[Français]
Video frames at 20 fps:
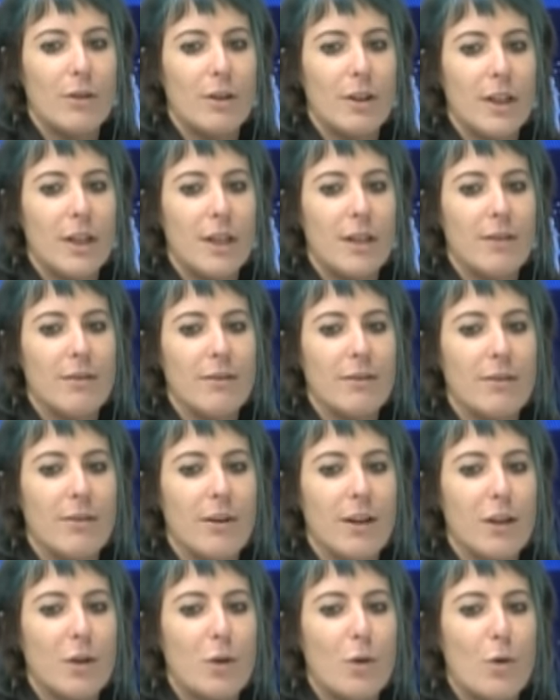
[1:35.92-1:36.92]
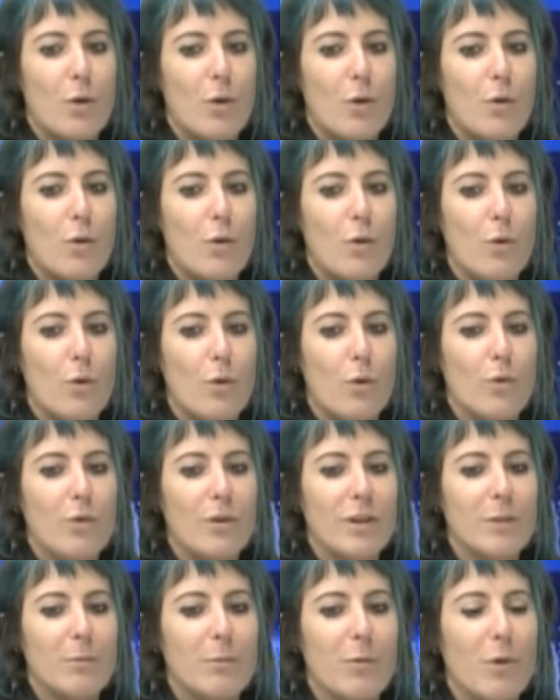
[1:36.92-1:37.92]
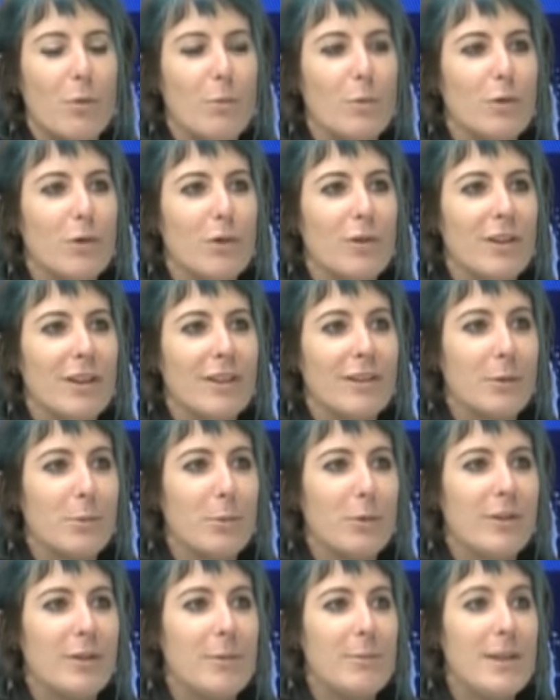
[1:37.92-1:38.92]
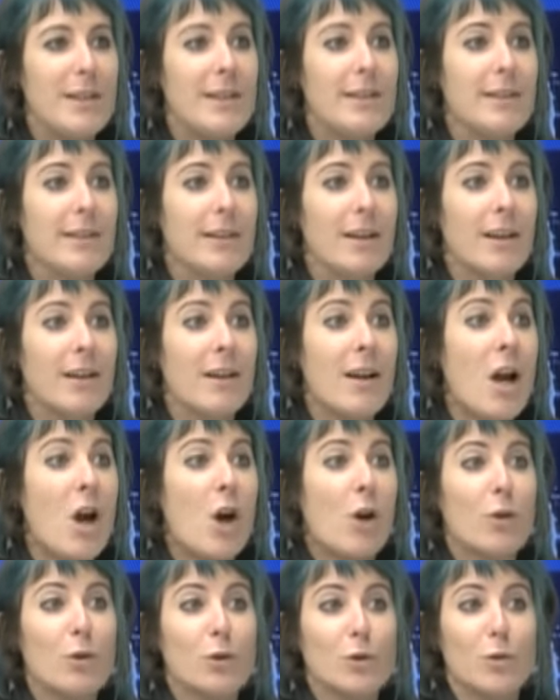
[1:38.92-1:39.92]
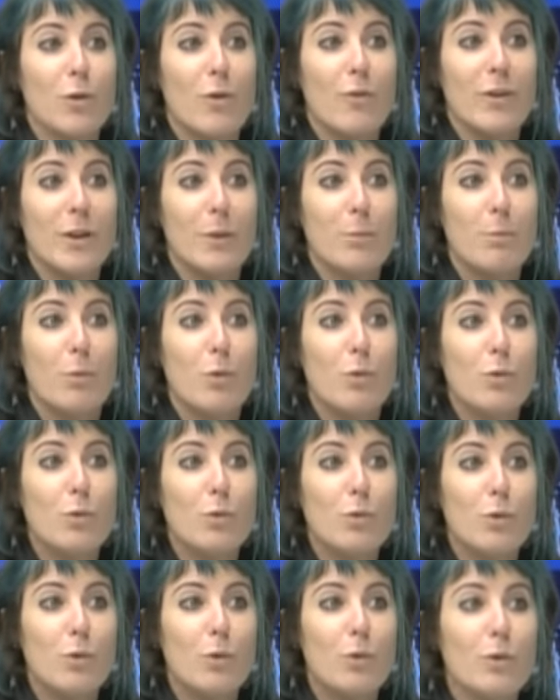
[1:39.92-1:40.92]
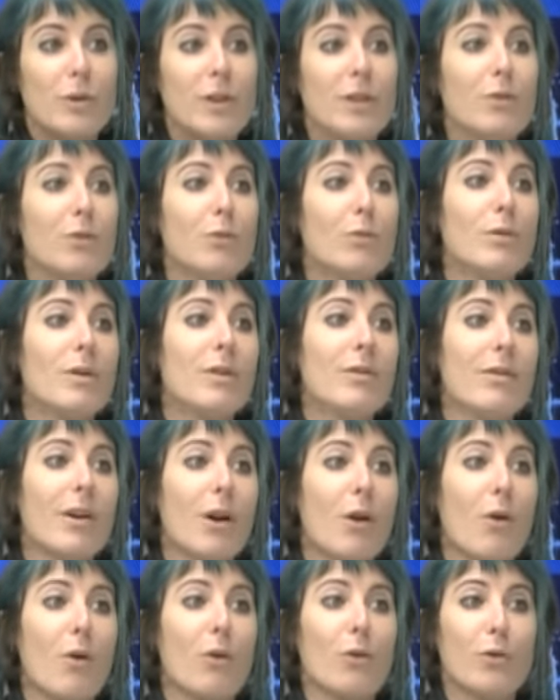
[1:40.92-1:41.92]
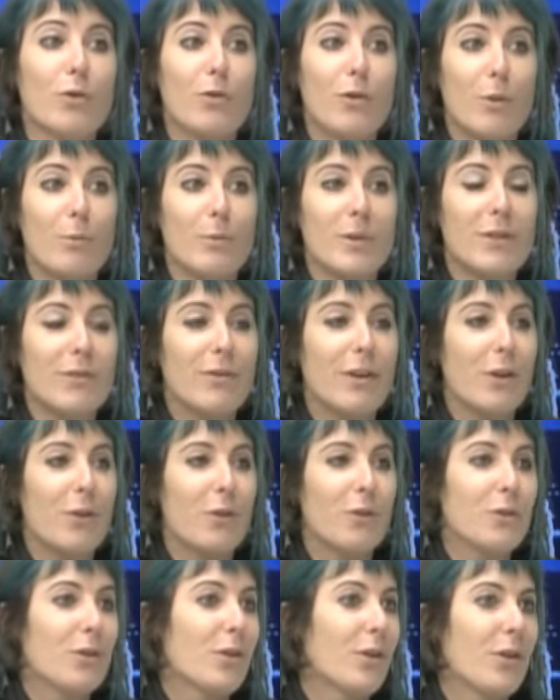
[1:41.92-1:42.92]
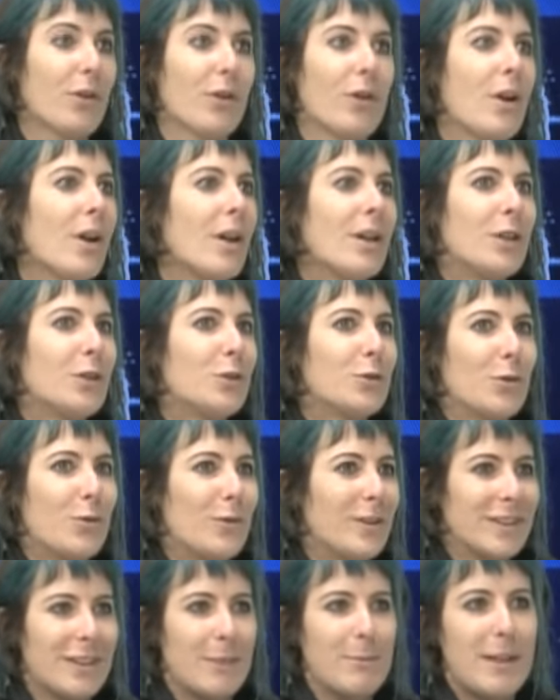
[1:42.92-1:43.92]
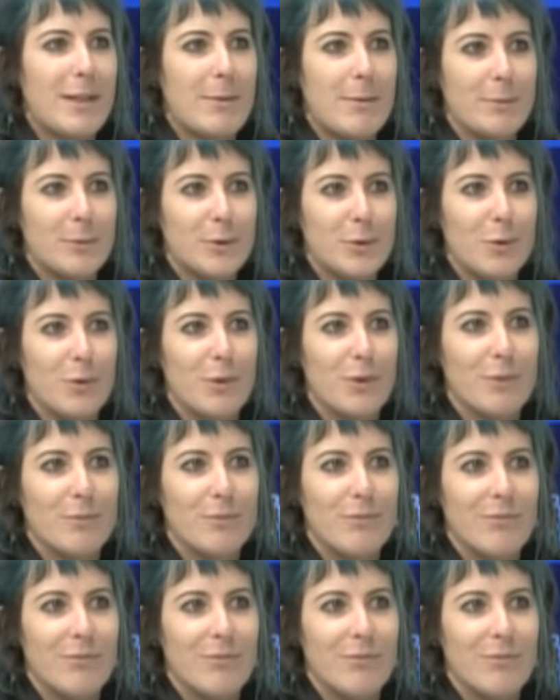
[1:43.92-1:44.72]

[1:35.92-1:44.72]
et c'est vrai que le, vêtement me donne cette possibilité-là. En jouant avec beaucoup de tissus différents, de formes différentes, je fais jamais la même chose.